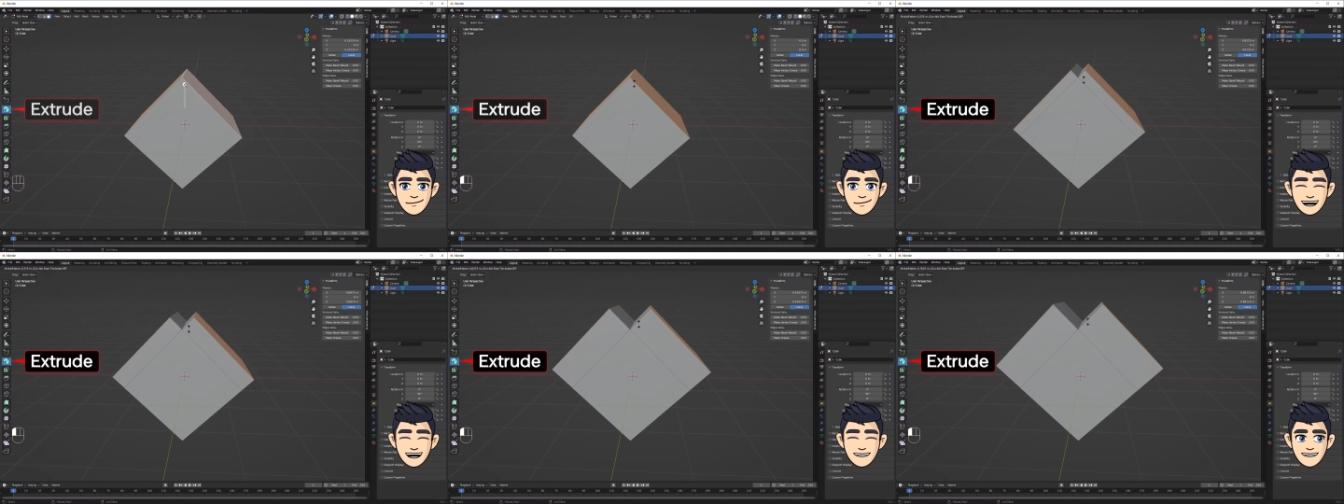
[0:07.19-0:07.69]

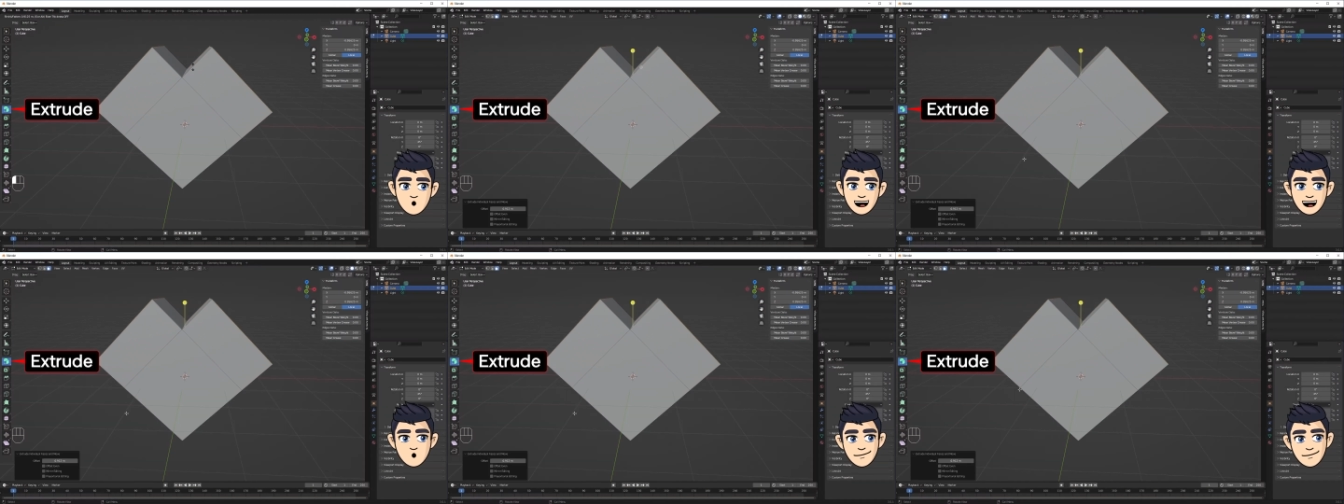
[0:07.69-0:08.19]

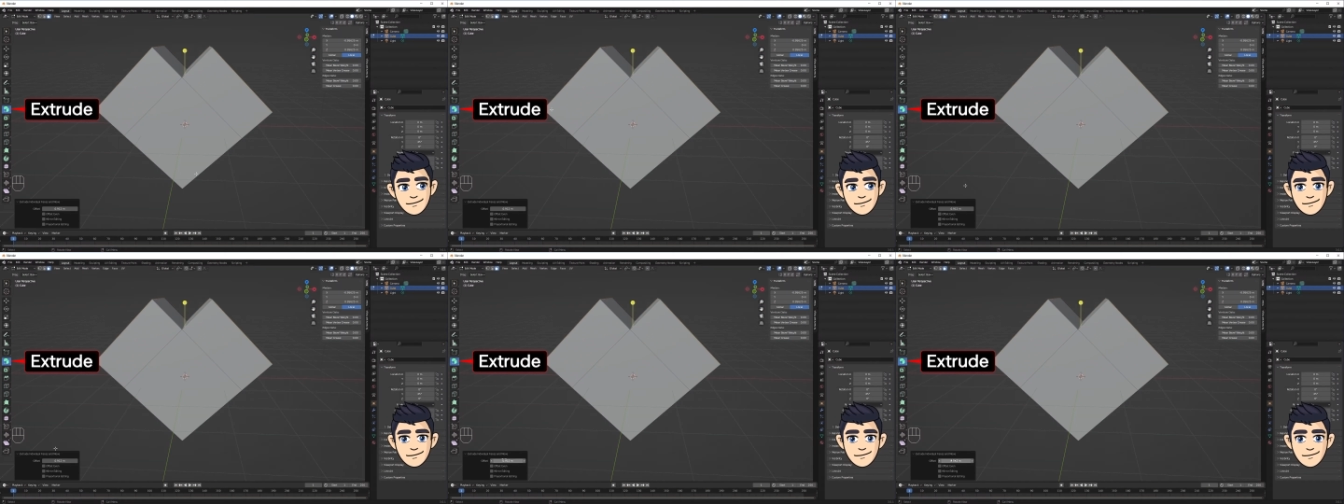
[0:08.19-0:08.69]
익스트루드,
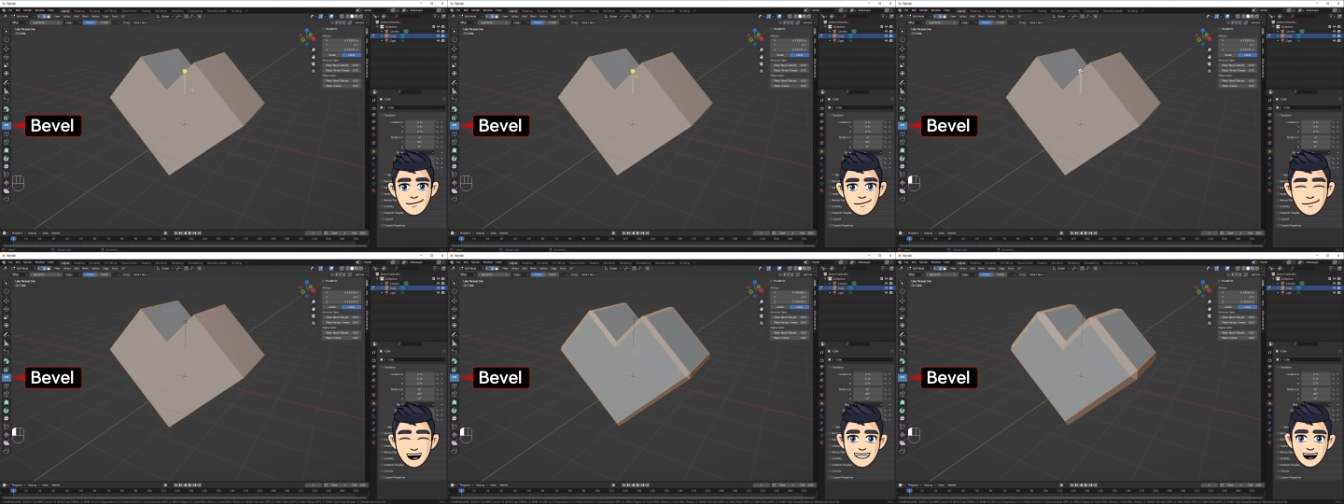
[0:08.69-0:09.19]

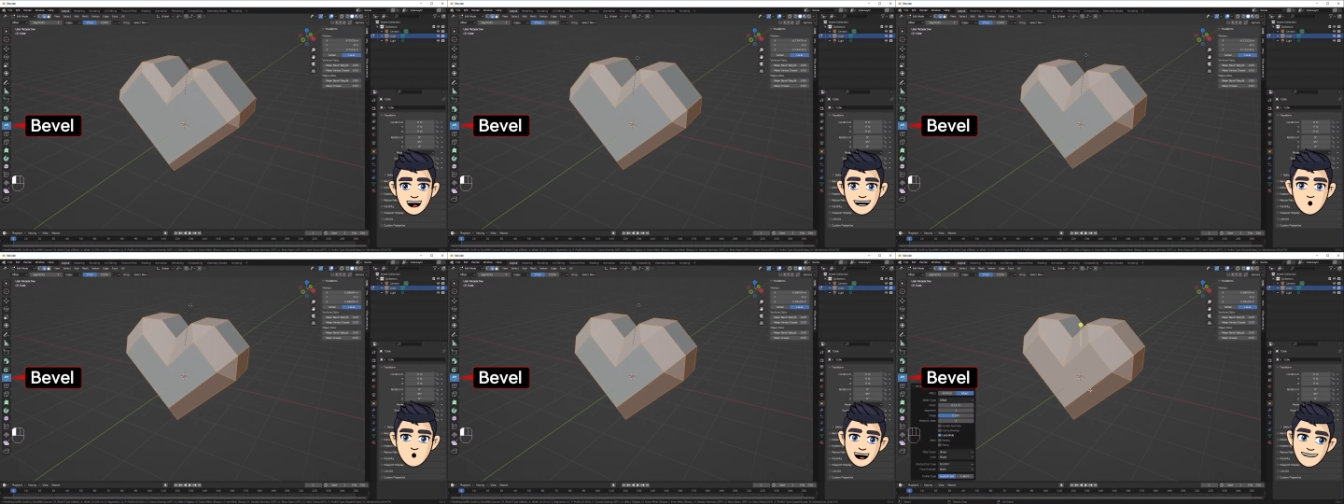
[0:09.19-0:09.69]
베벨을
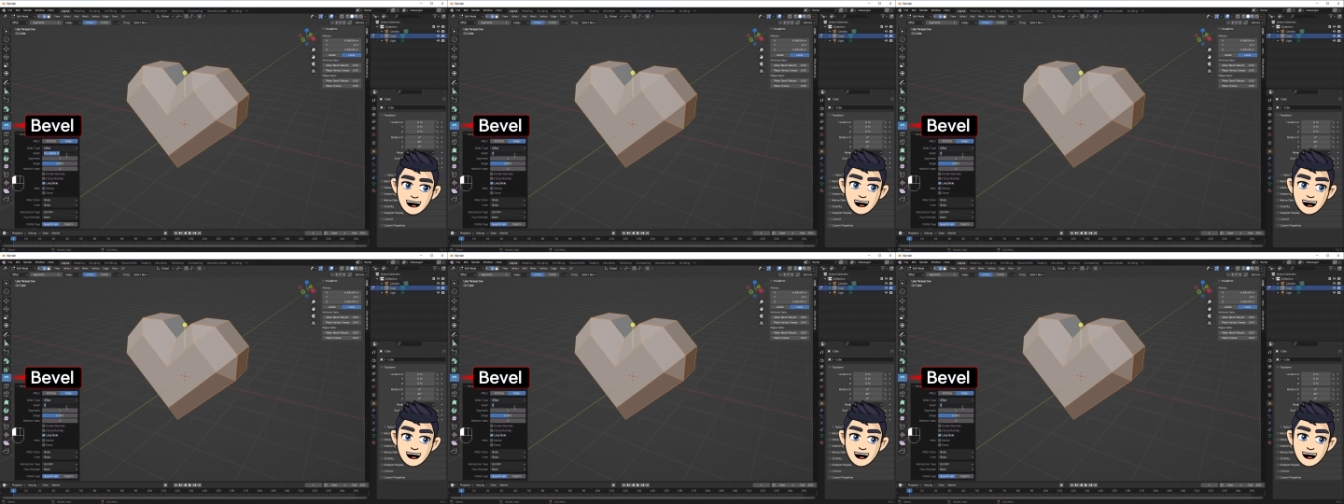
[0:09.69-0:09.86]
이용해서